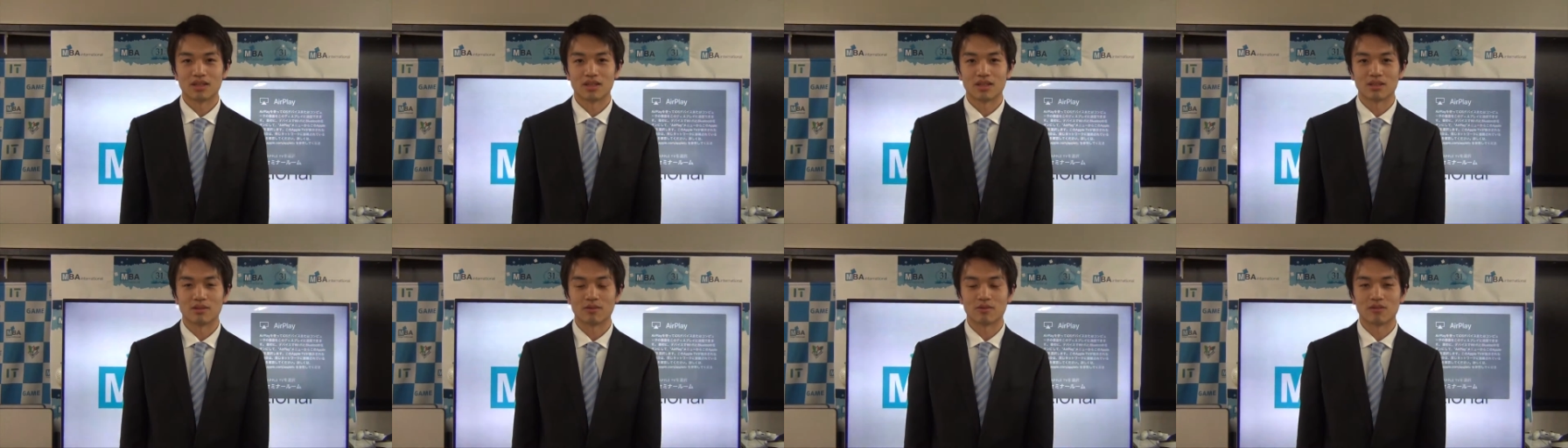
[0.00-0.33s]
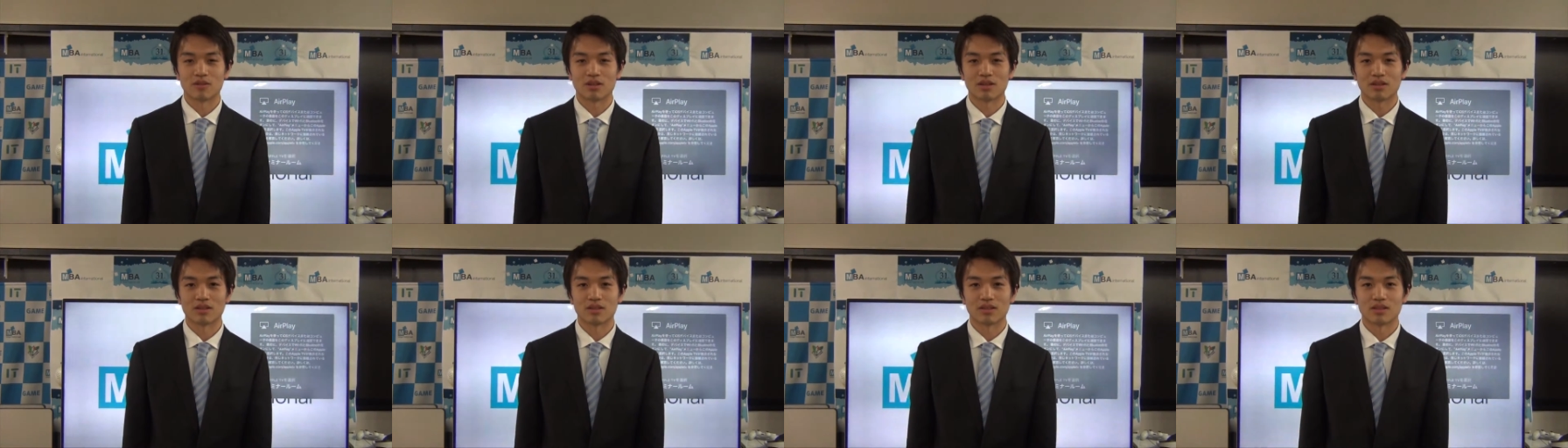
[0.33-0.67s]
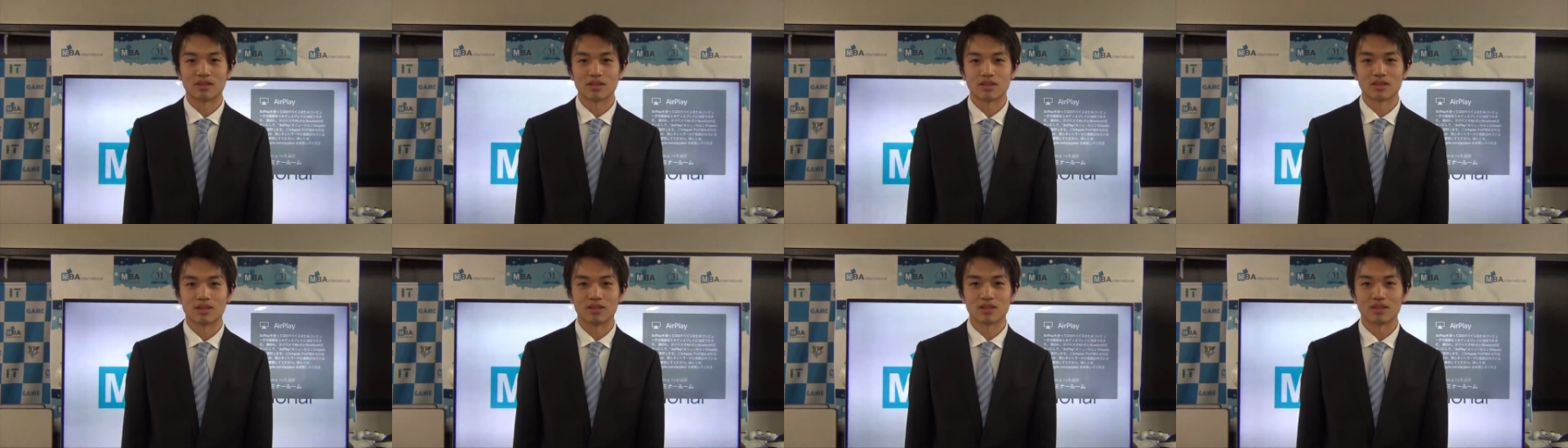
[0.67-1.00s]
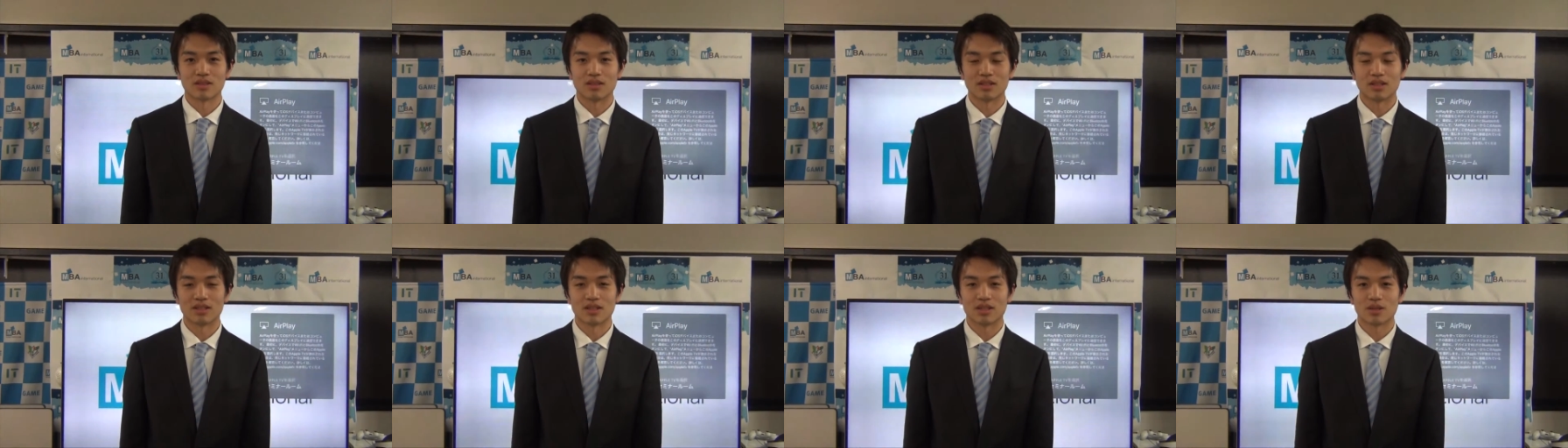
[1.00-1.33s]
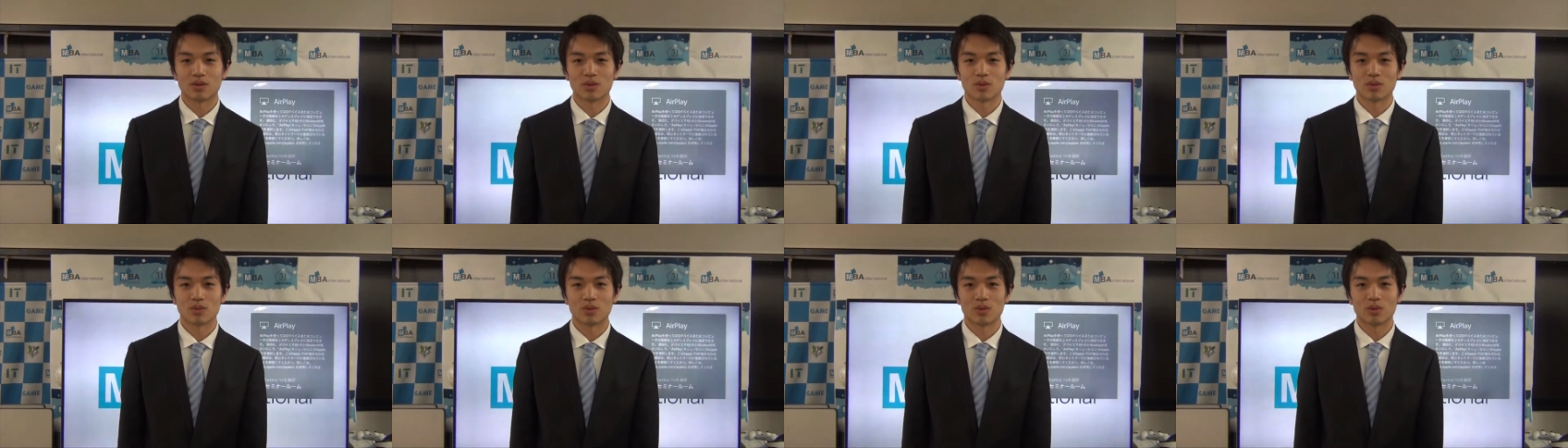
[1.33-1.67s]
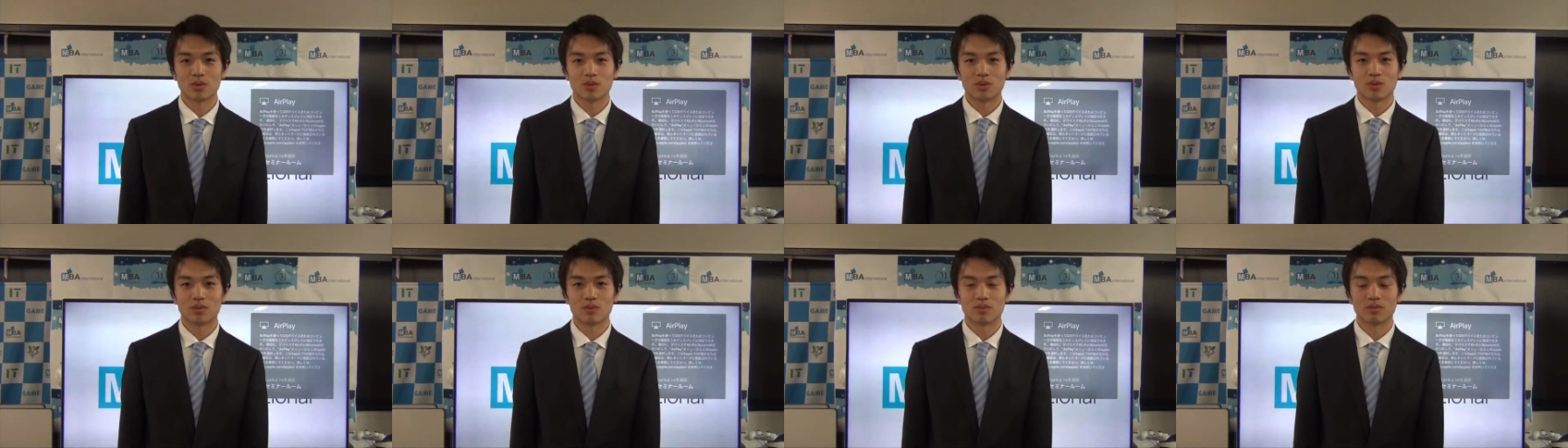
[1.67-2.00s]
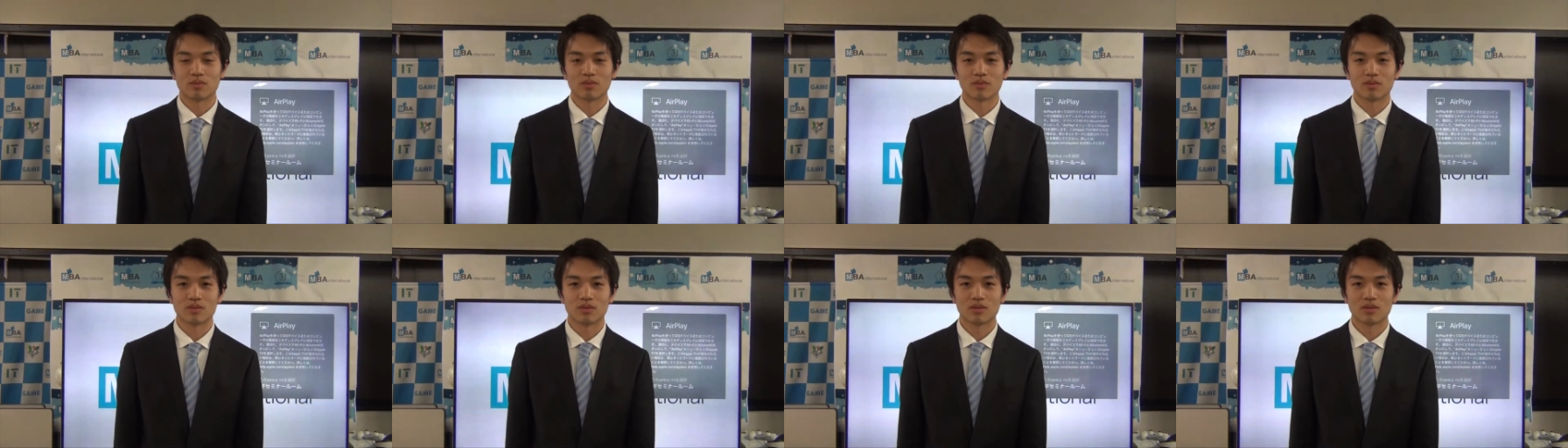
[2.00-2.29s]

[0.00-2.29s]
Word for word: えー、知らないこと